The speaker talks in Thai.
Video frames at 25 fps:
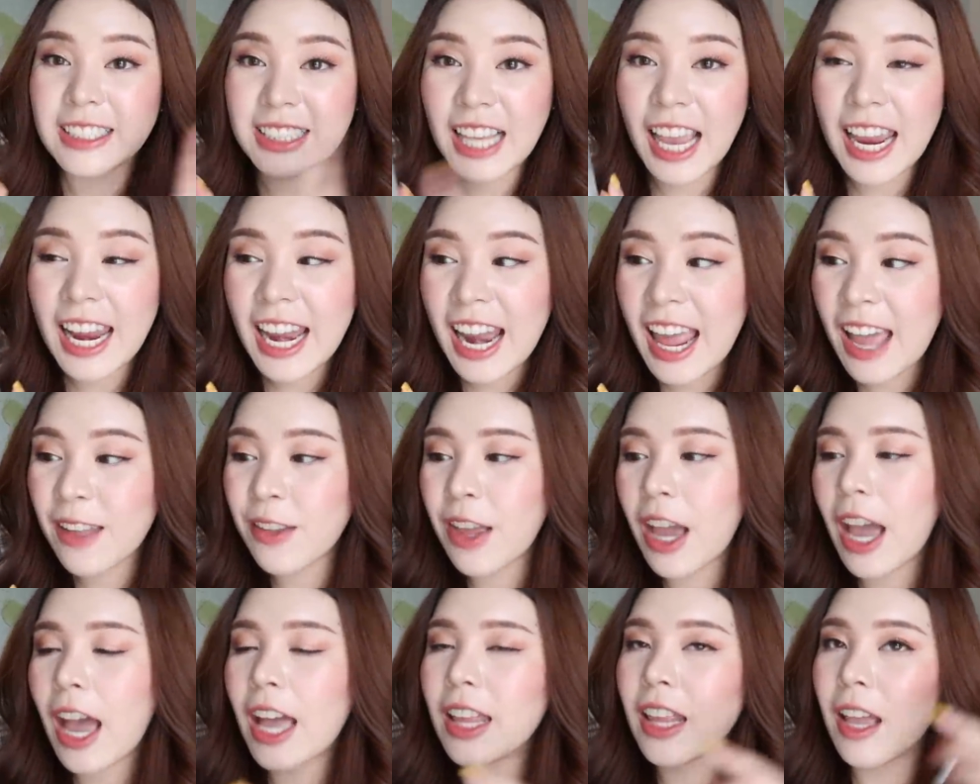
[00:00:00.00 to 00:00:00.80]
ใช้แล้ว
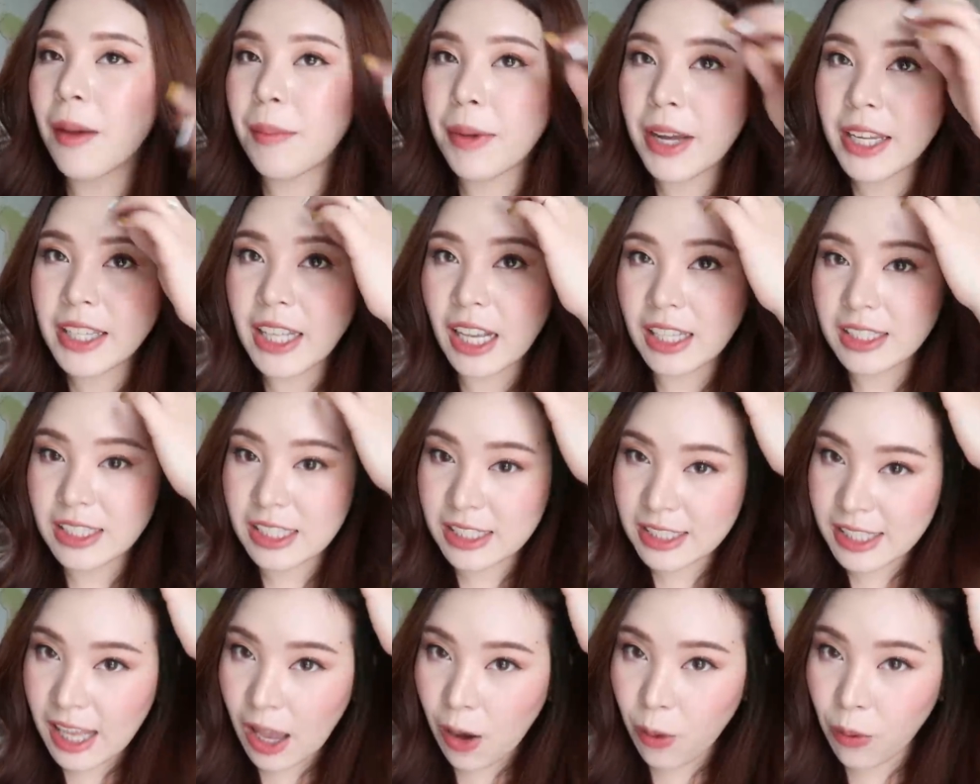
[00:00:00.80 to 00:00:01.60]
นะคะทำให้หนัง
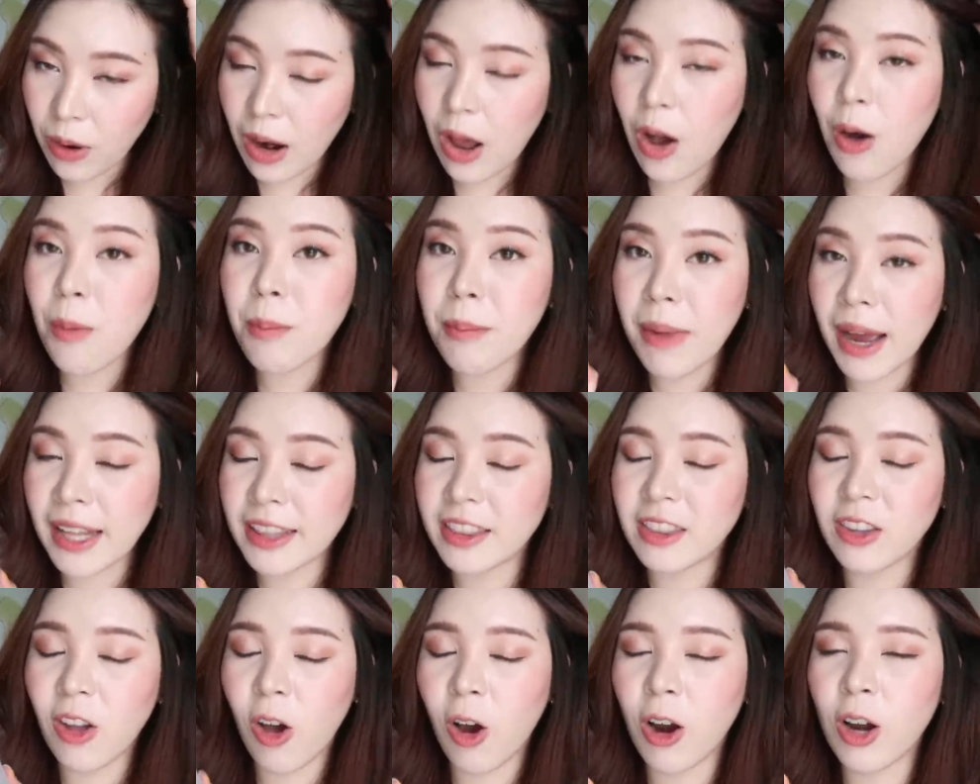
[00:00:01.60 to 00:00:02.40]
ศีรษะของเรามั
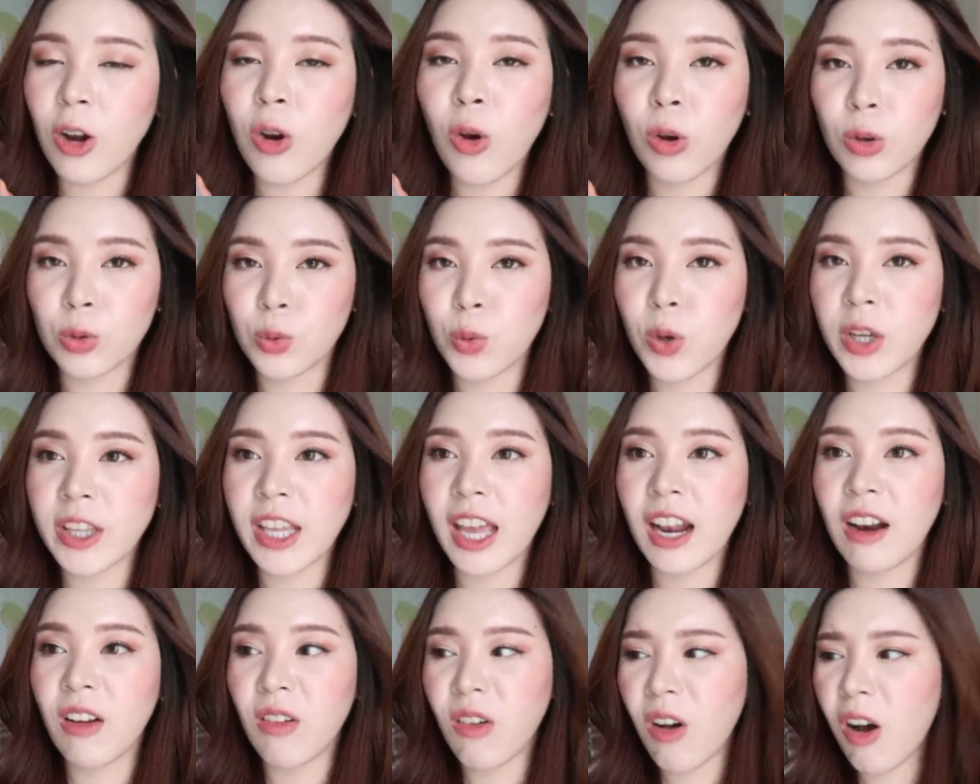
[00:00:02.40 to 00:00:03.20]
นน้อยลงด้วย
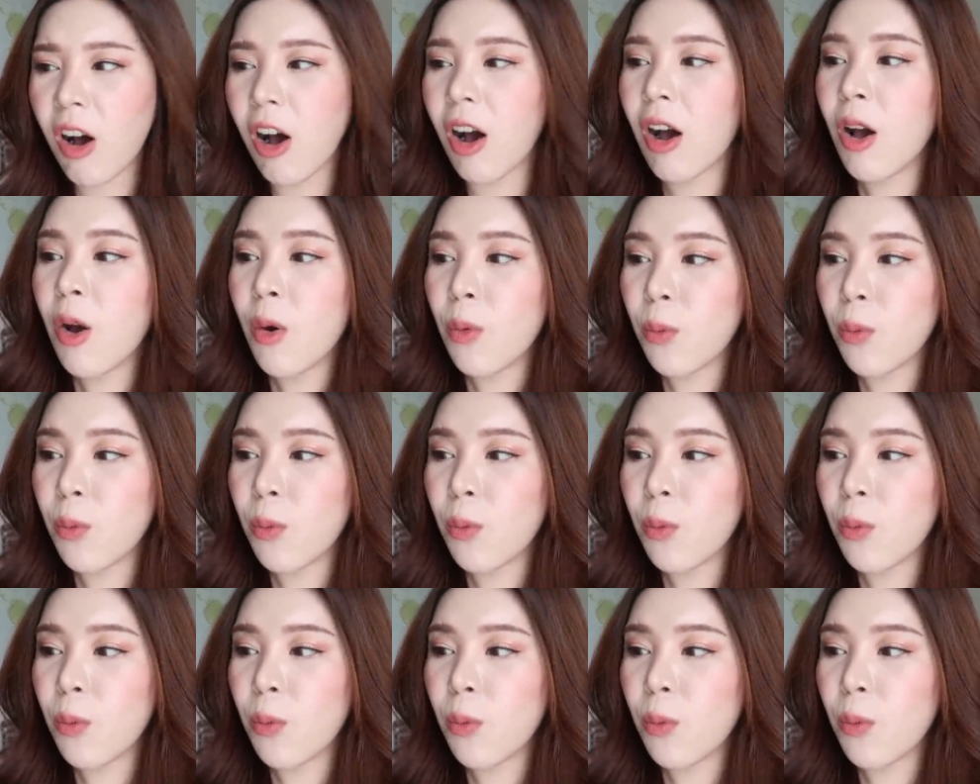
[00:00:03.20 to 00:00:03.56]
นะแล้วก็